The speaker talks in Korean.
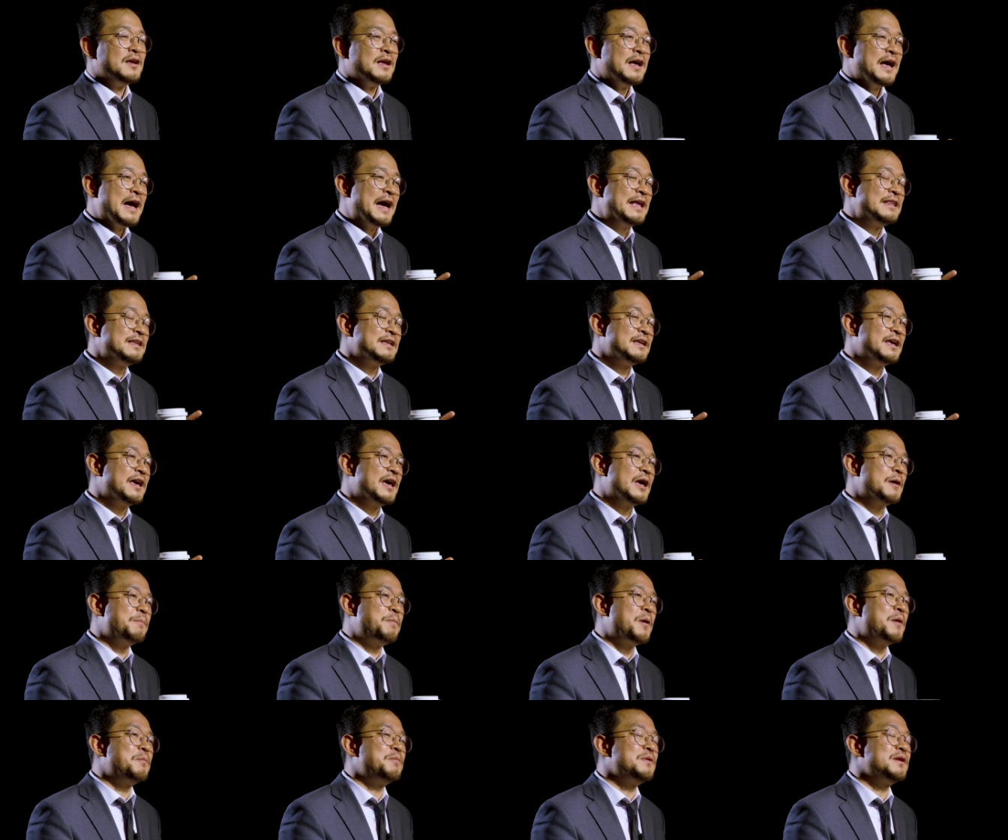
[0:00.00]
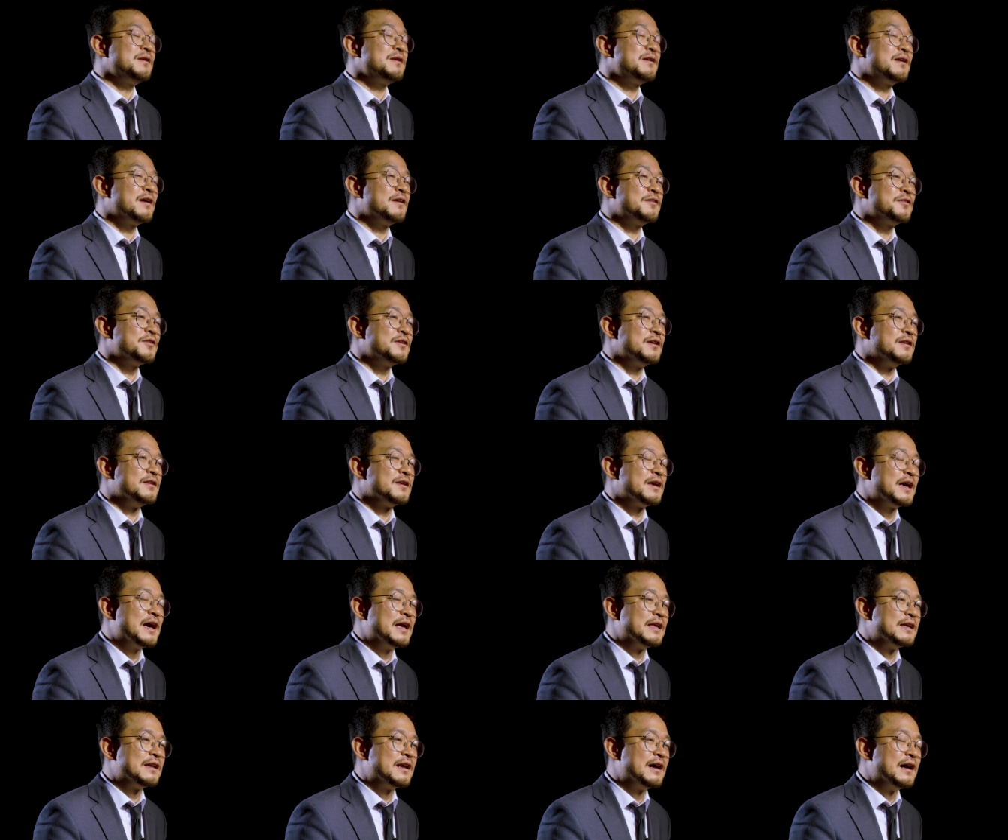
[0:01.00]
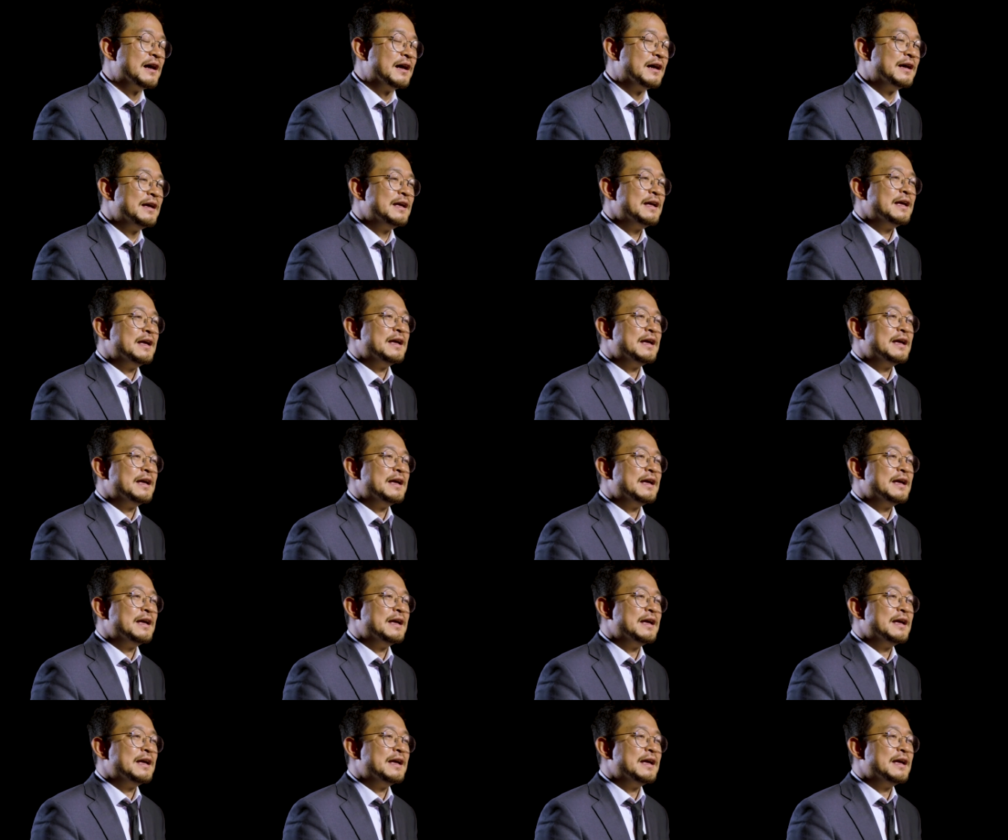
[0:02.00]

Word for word: 한 개의 퍼블리케이션이 있는 게 아니라